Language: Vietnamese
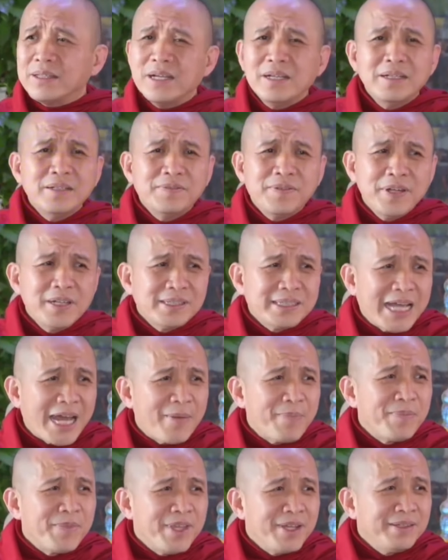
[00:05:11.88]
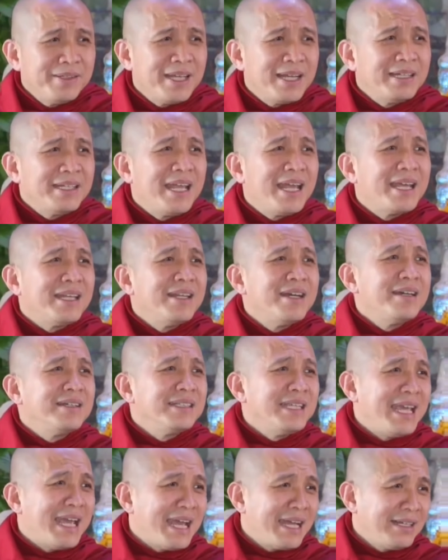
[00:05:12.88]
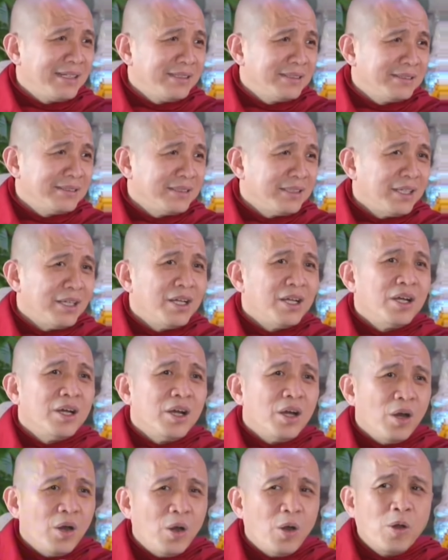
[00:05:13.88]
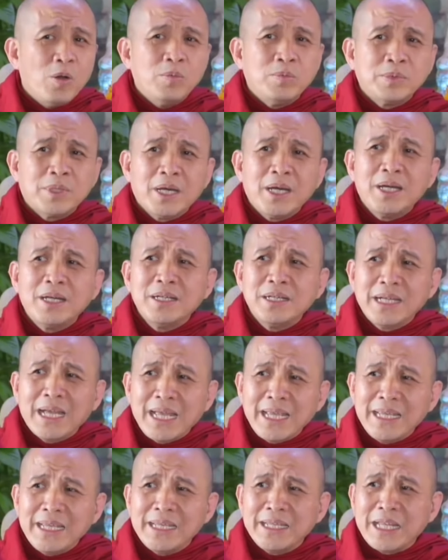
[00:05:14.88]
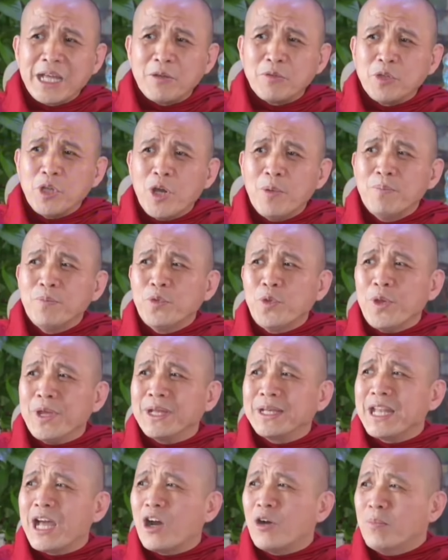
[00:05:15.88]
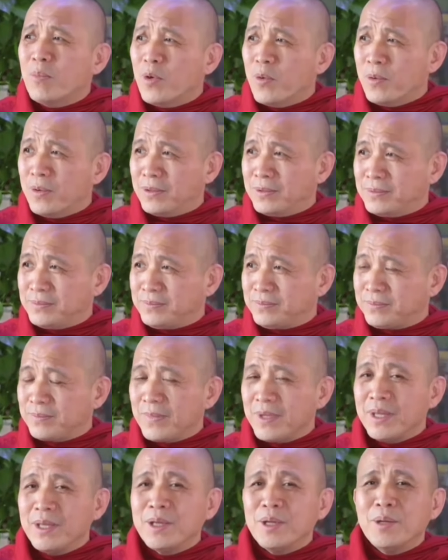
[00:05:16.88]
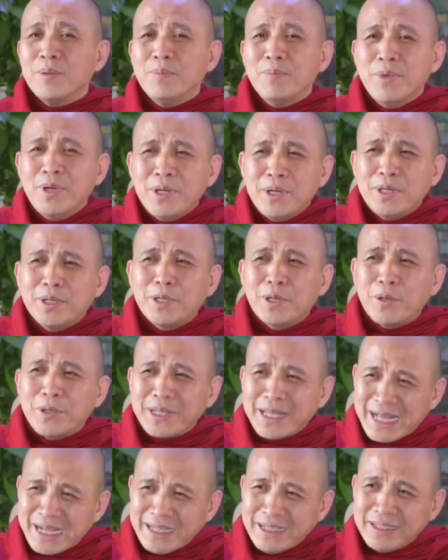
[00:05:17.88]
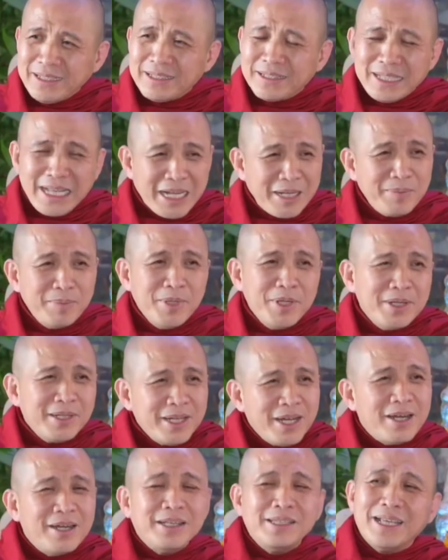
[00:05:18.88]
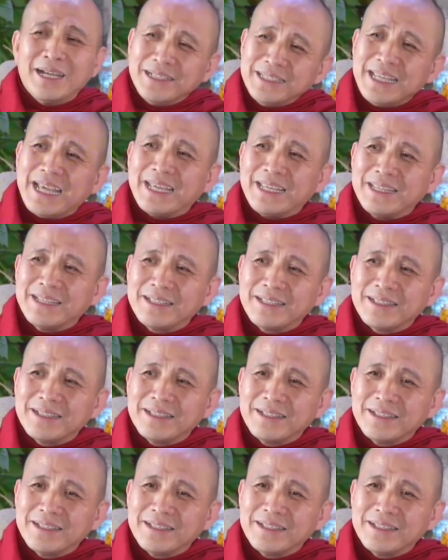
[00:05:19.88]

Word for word: đừng phức tạp những vấn đề đơn giản hồn thơ ngay nào nhóm chuyện đau buồn mưa rồi nắng nắng mưa đời vẫn vậy